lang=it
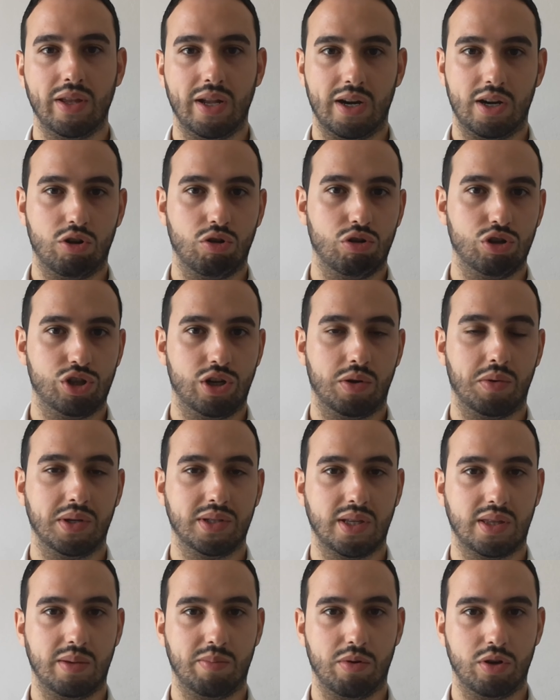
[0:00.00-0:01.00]
andare a riconoscere
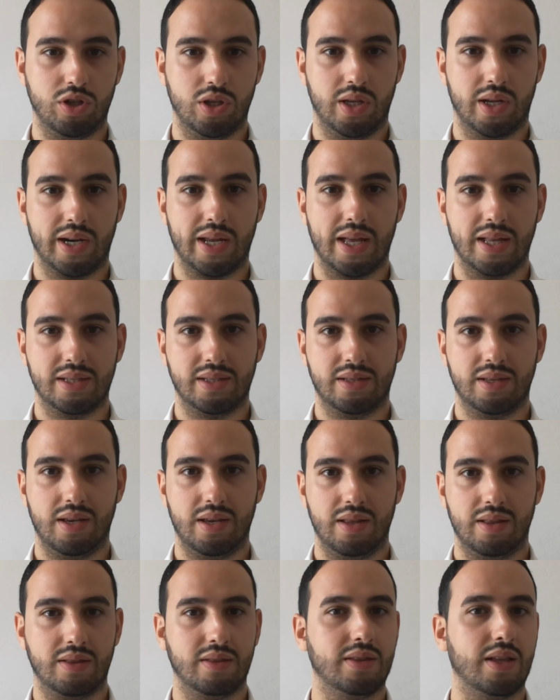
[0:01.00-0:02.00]
questa tipologia di
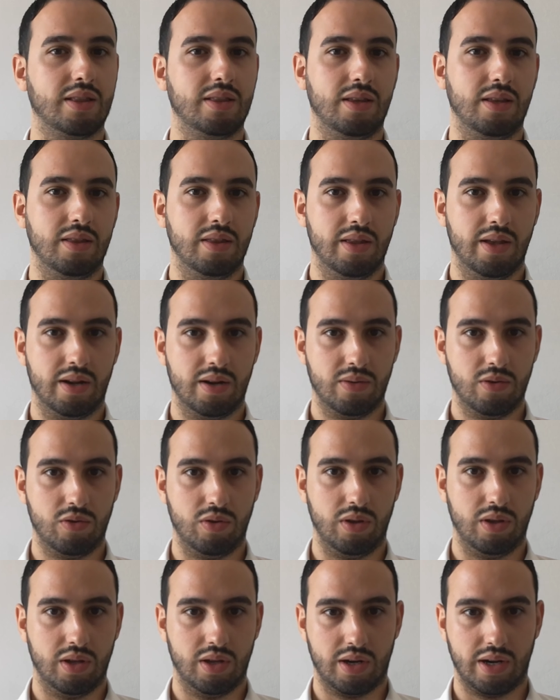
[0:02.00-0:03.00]
ragazze da Tinder,
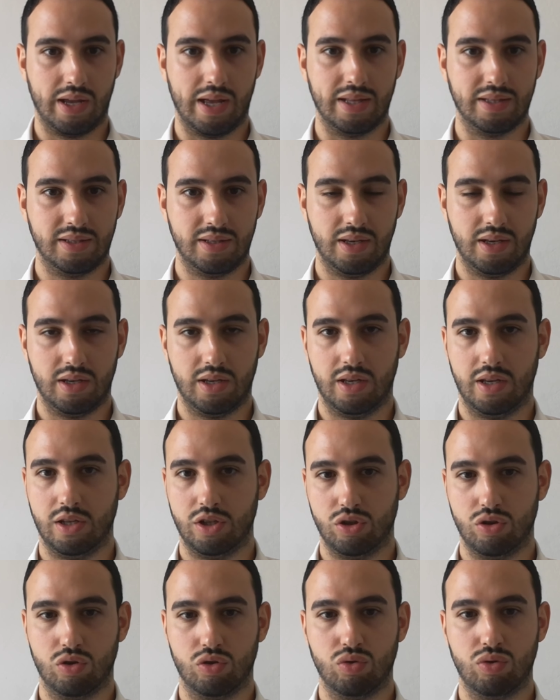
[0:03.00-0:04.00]
quindi ragazze che
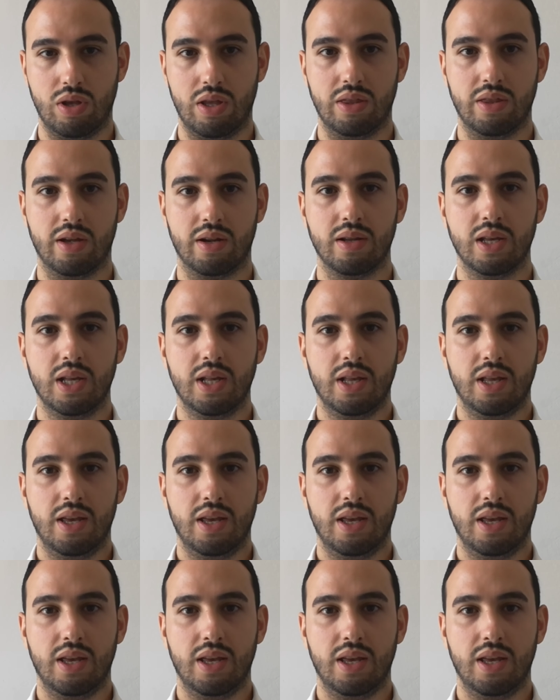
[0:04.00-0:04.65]
ci sono su Tinder,